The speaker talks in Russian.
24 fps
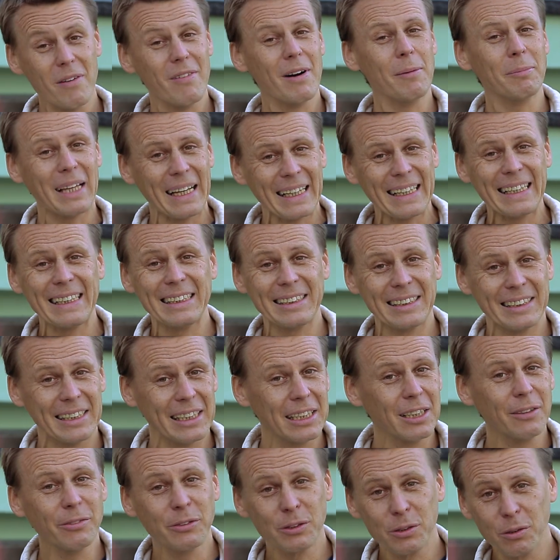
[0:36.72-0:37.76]
бы вам таки
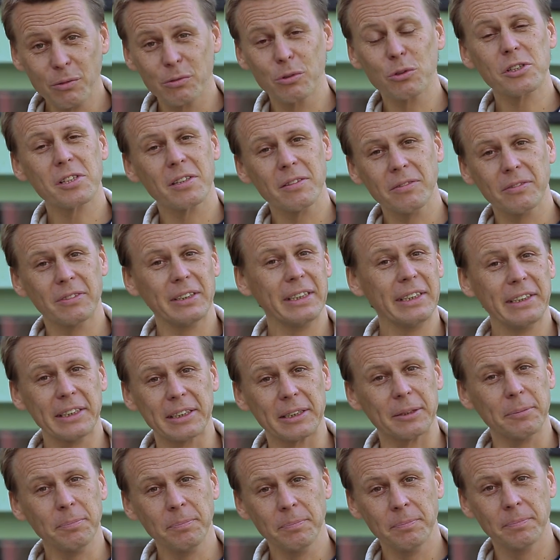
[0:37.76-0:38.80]
сделал все в лучшем
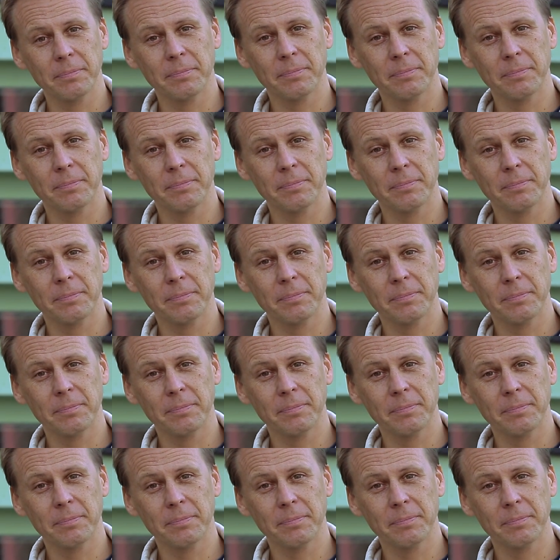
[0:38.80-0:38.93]
виде.